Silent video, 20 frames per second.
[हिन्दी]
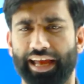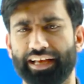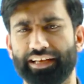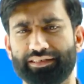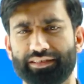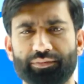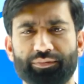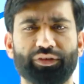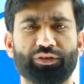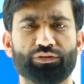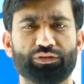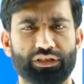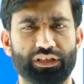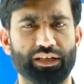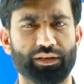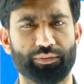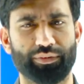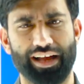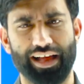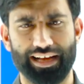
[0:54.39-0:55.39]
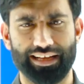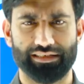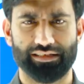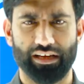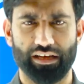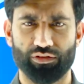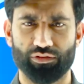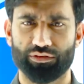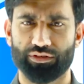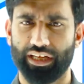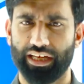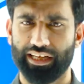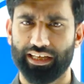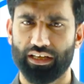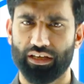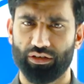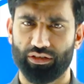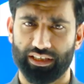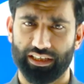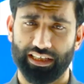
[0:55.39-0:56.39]
ऐसे में उत्तर बड़ा आसान हो
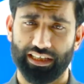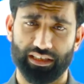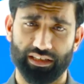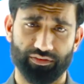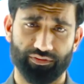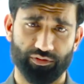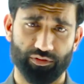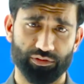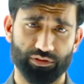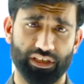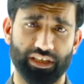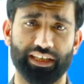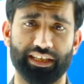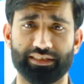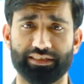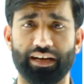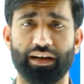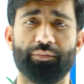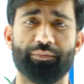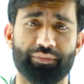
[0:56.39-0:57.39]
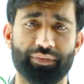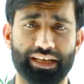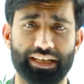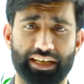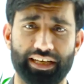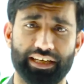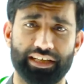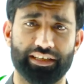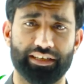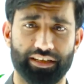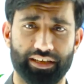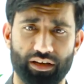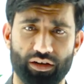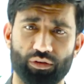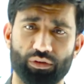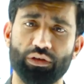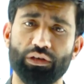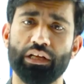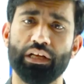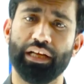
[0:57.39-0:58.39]
जाएगा और ये कन्फ्यूज़न एग्ज़ाम में क्रिएट ना
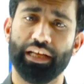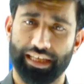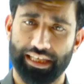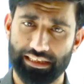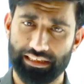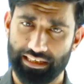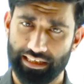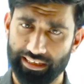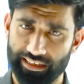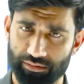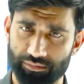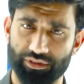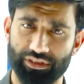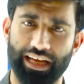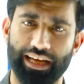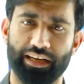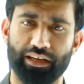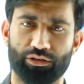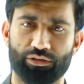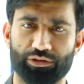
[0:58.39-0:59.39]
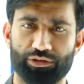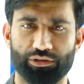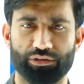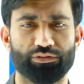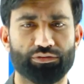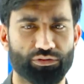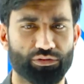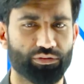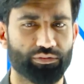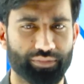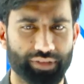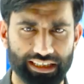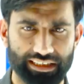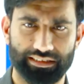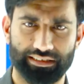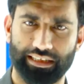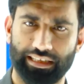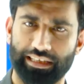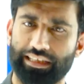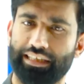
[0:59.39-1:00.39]
हो इसलिए हम सारे क्वेश्चन को
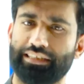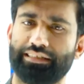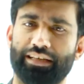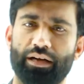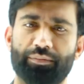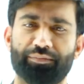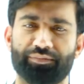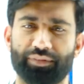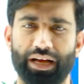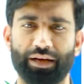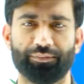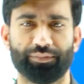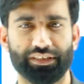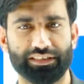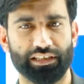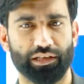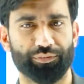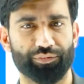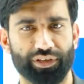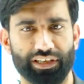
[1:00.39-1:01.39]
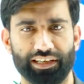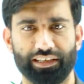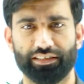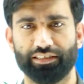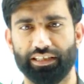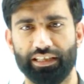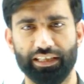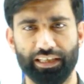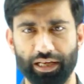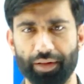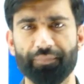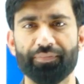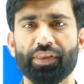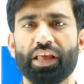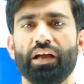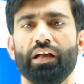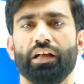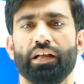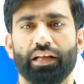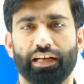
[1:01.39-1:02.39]
मिक्स करके साम, आपके सामने रखते हैं
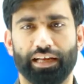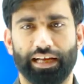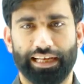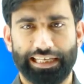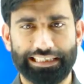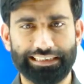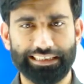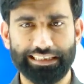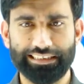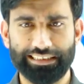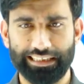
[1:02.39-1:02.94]
इसी